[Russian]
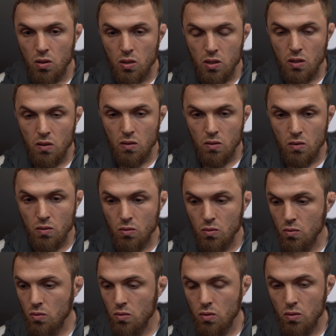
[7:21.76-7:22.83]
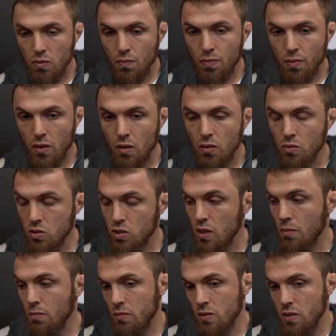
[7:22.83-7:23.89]
этот о, э,
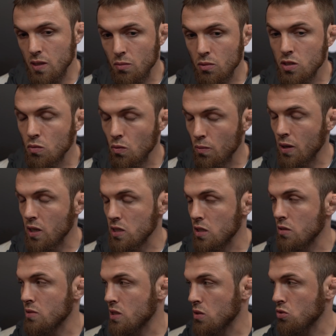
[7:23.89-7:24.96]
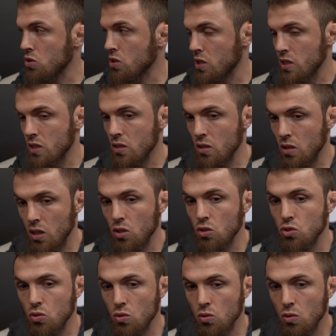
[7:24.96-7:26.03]
Рустам, само собой, показал себя очень
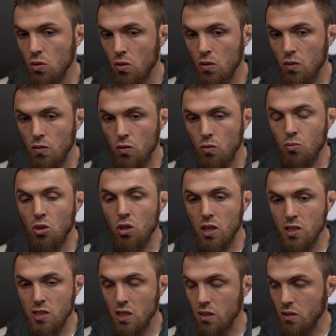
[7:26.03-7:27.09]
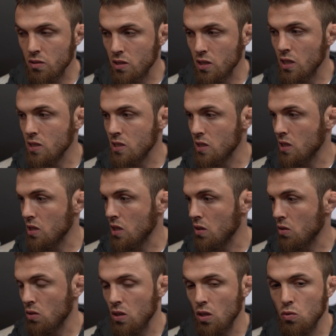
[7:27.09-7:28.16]
хорошо. В любой организации,
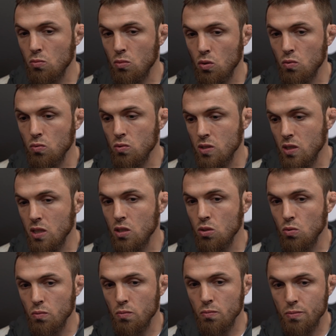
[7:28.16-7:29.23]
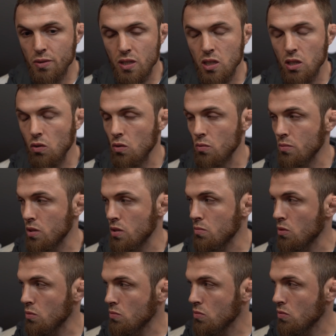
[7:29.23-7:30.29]
этот, я думаю, он за титул претендовал
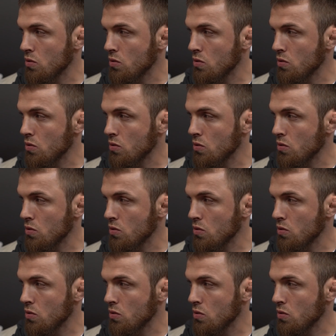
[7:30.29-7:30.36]
минимум.